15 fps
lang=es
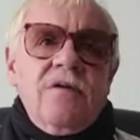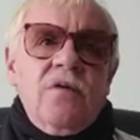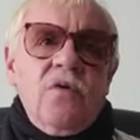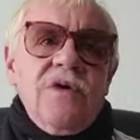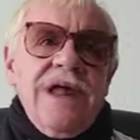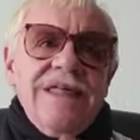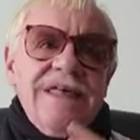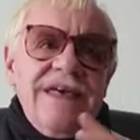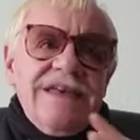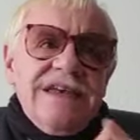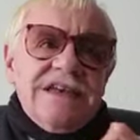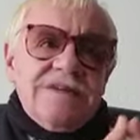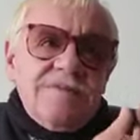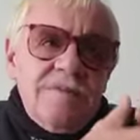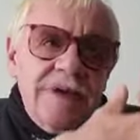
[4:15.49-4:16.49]
Una de
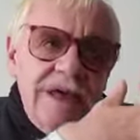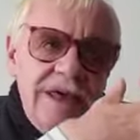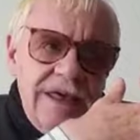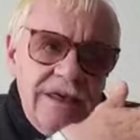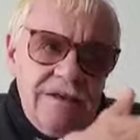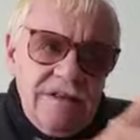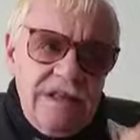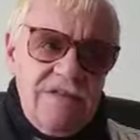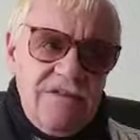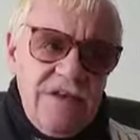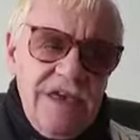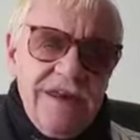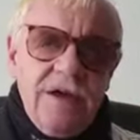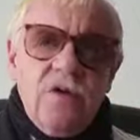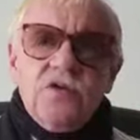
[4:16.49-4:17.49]
ellas me
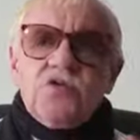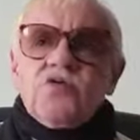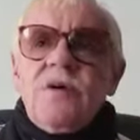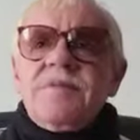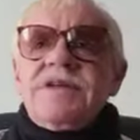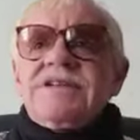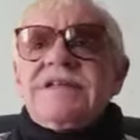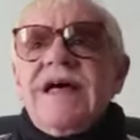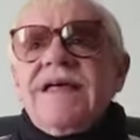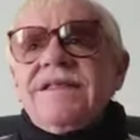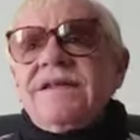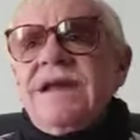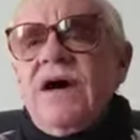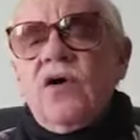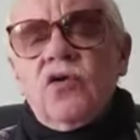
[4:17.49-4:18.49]
difiere con su
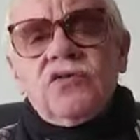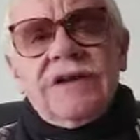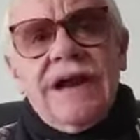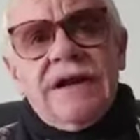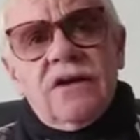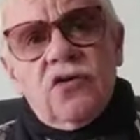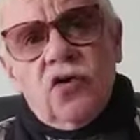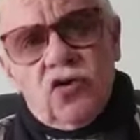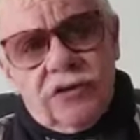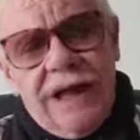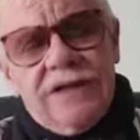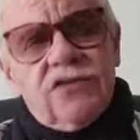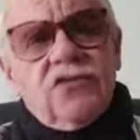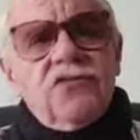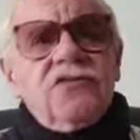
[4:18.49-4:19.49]
amistad, la otra no
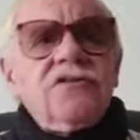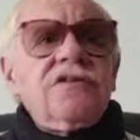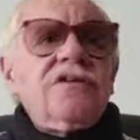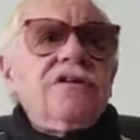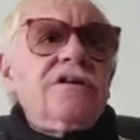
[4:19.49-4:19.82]
tanto